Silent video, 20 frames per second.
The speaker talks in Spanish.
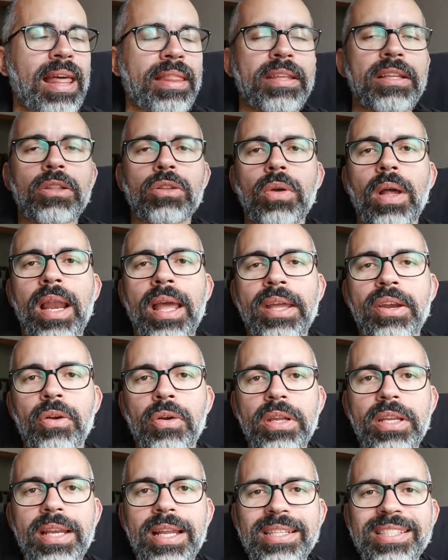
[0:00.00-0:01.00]
adicto a la
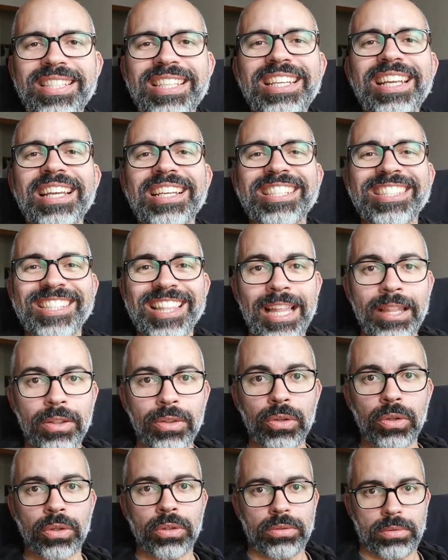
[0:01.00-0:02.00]
heroína sigue
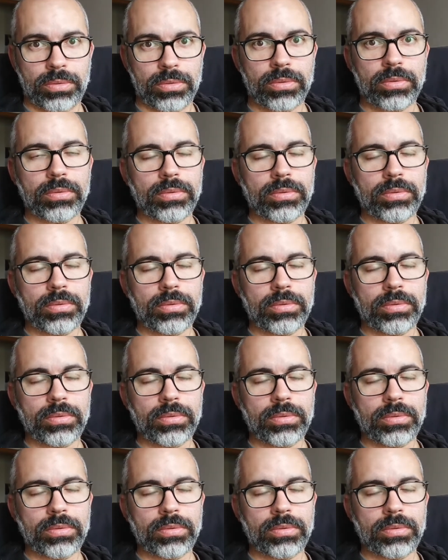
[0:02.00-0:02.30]
estando